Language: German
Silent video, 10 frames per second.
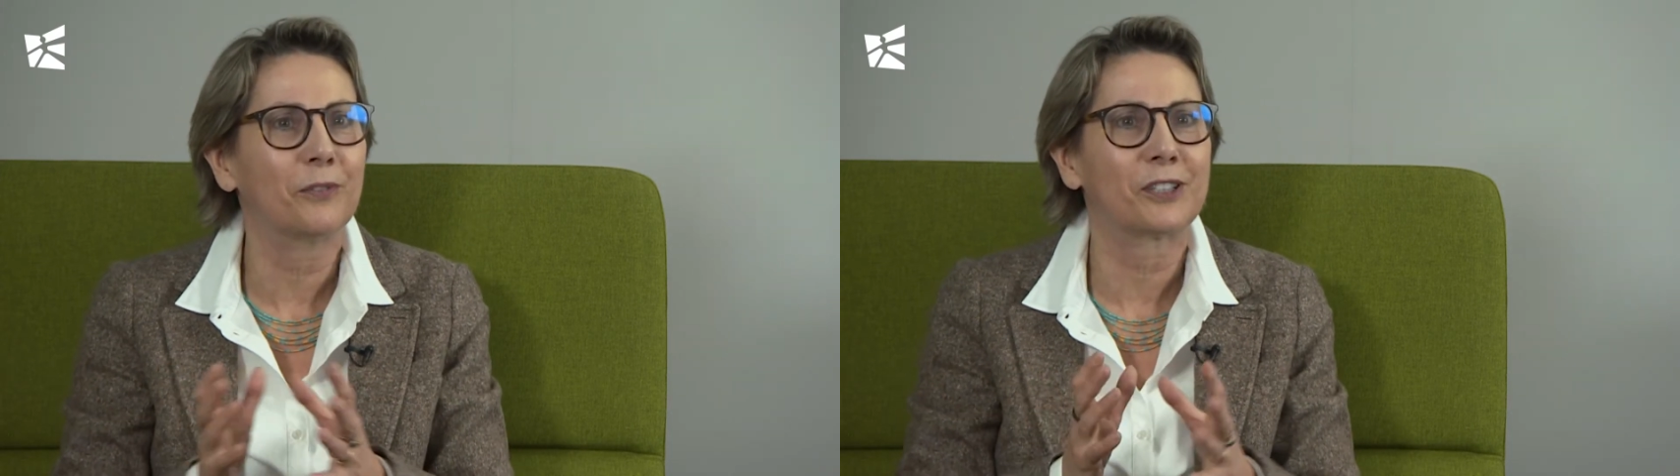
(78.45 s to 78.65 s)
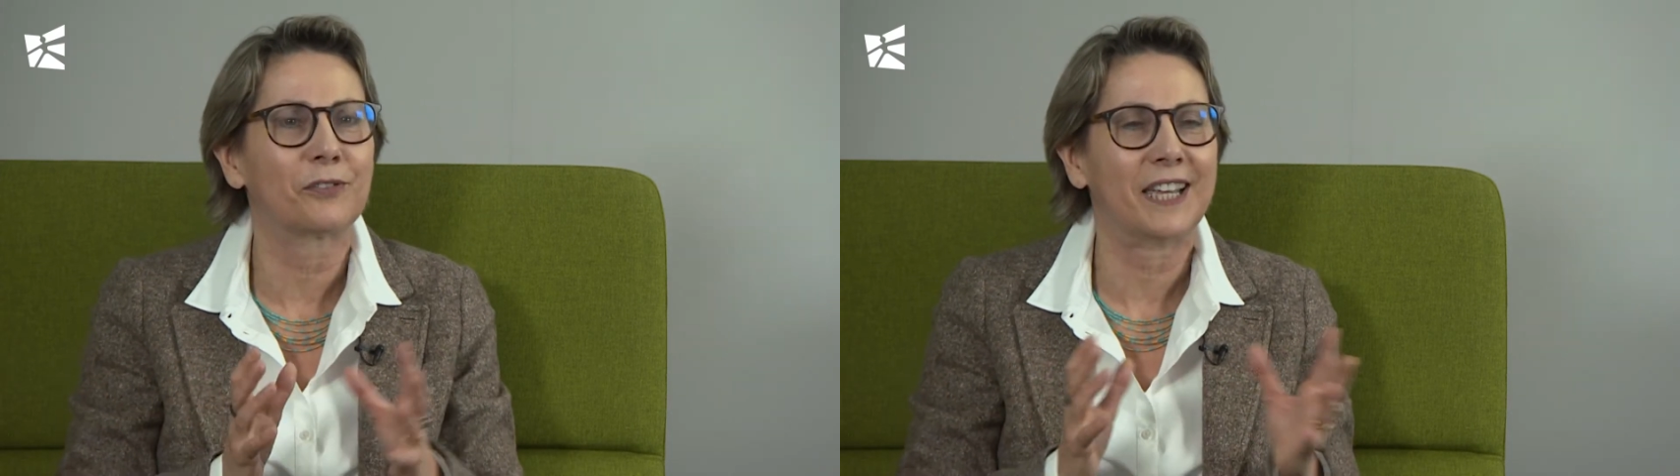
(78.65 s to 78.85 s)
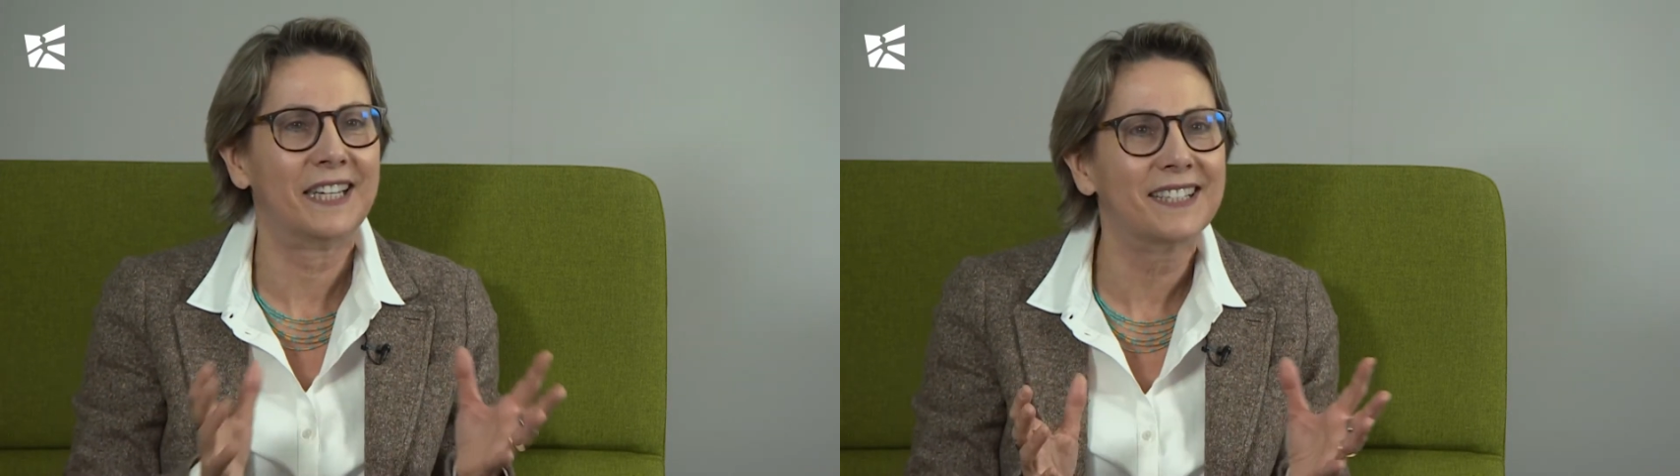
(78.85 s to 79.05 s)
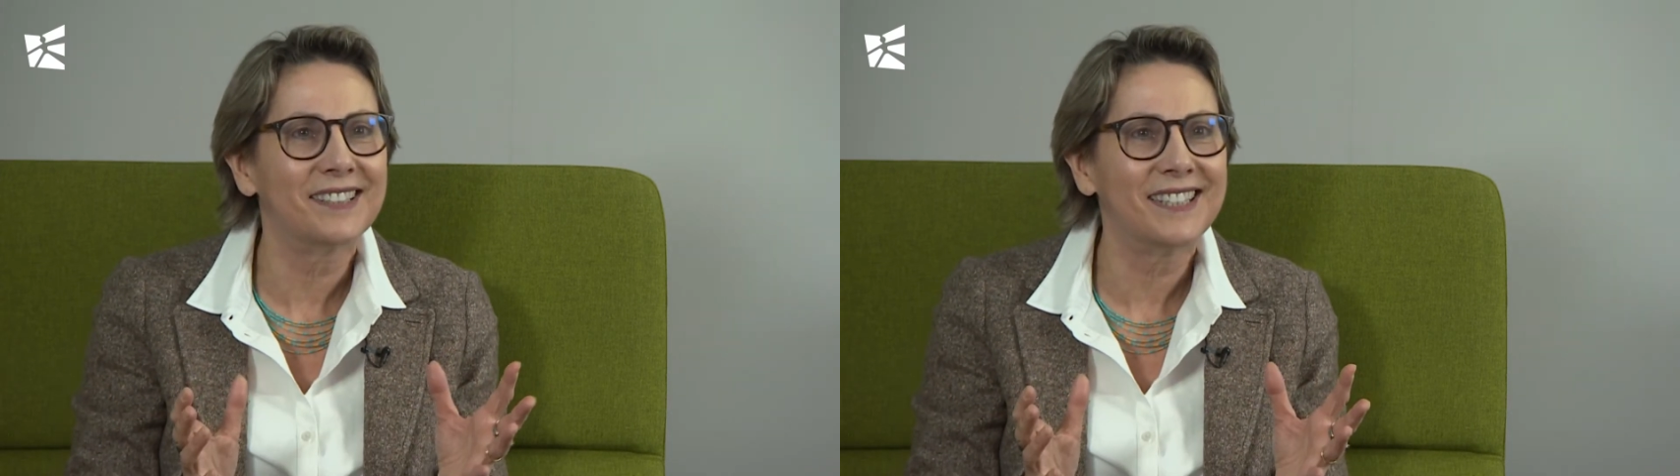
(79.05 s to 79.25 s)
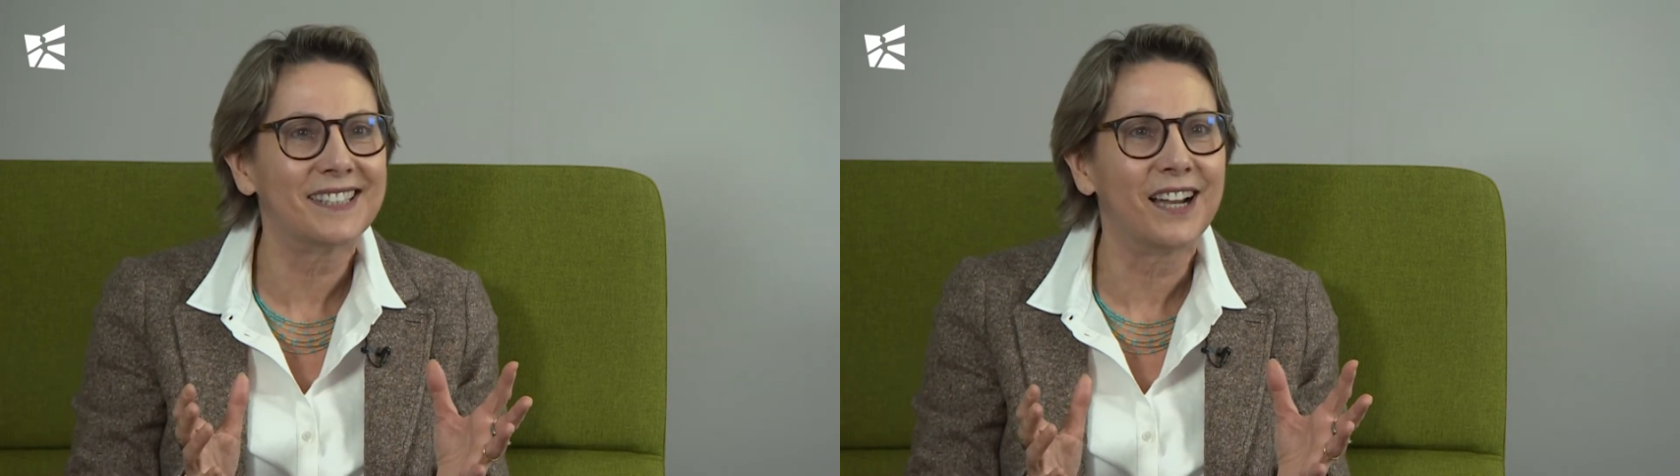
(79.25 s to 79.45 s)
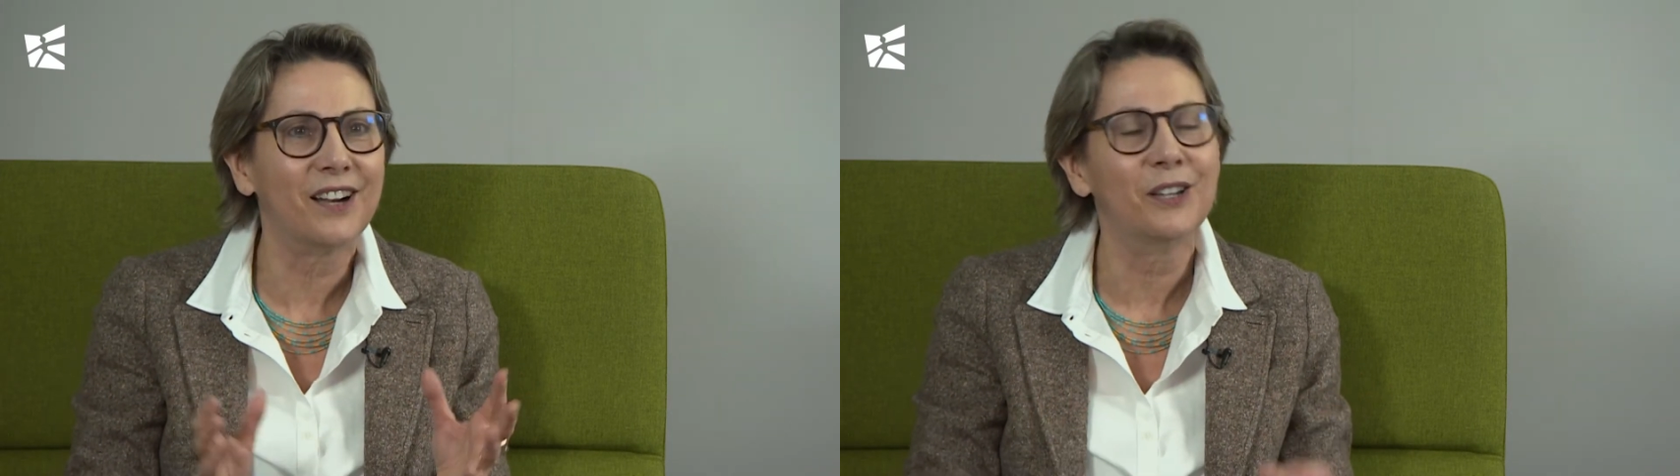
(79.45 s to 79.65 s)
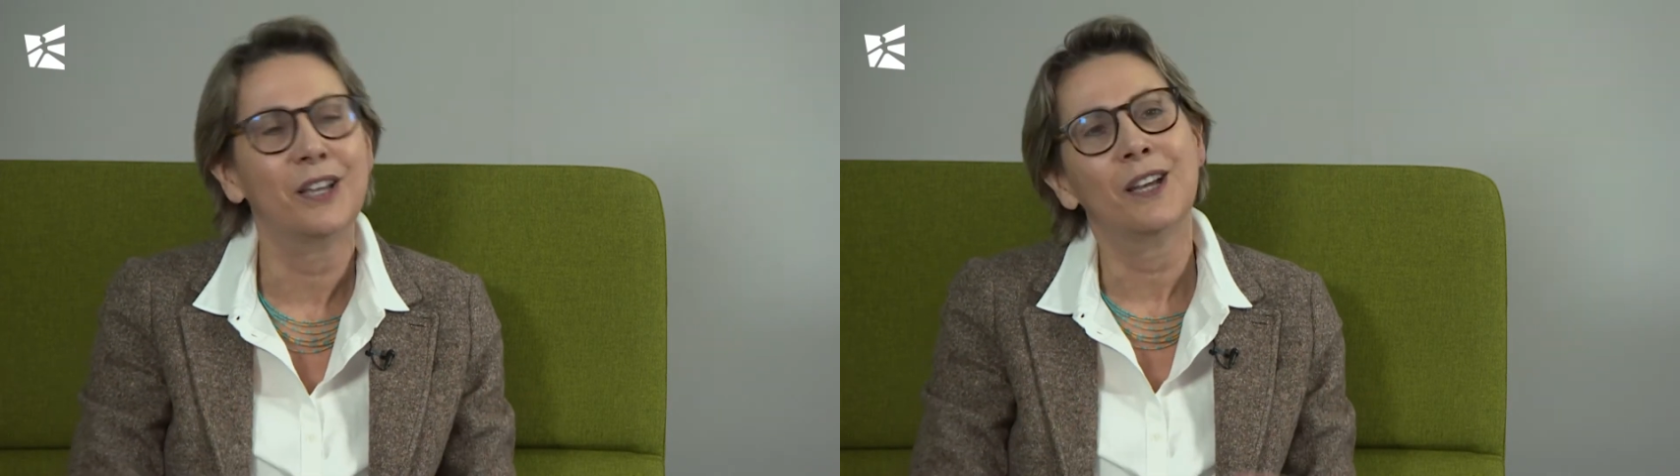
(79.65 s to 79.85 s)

was verändert sich da?